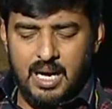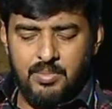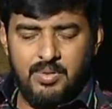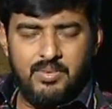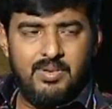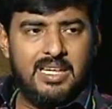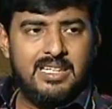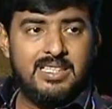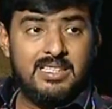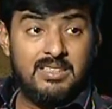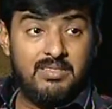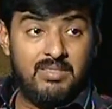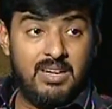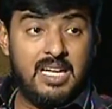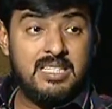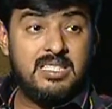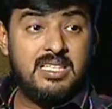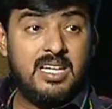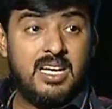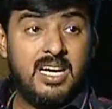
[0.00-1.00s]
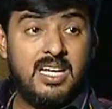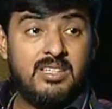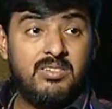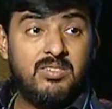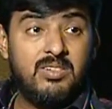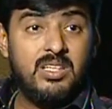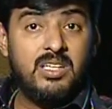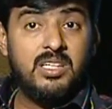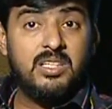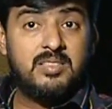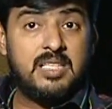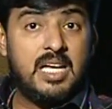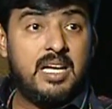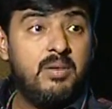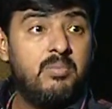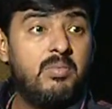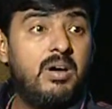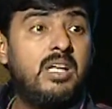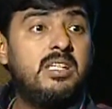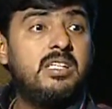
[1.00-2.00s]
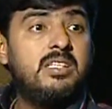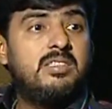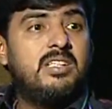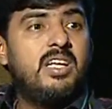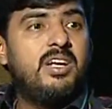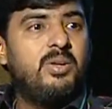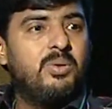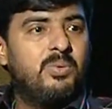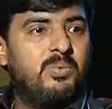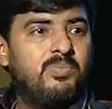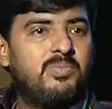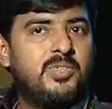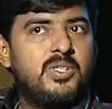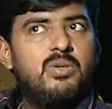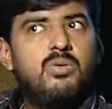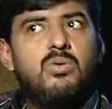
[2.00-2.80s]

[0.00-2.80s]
அப்போ வேதத்தை வாசிக்காதவங்களுக்கு இது சரி மாதிரி தெரியும்